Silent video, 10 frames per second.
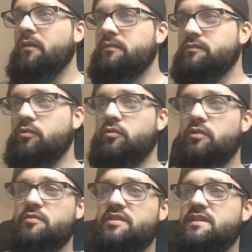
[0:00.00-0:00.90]
Donc
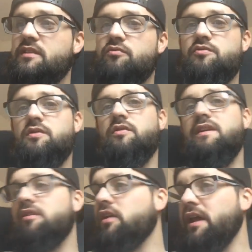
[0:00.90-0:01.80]
comme je disais tout de suite, on
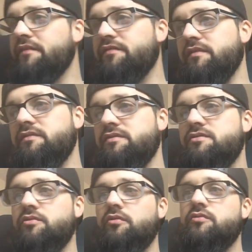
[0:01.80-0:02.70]
était en live
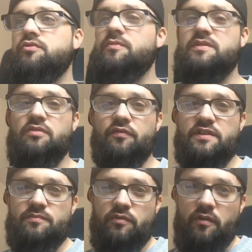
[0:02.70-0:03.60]
sur YouTube et sur
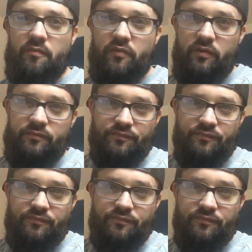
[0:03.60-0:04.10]
Facebook en même temps.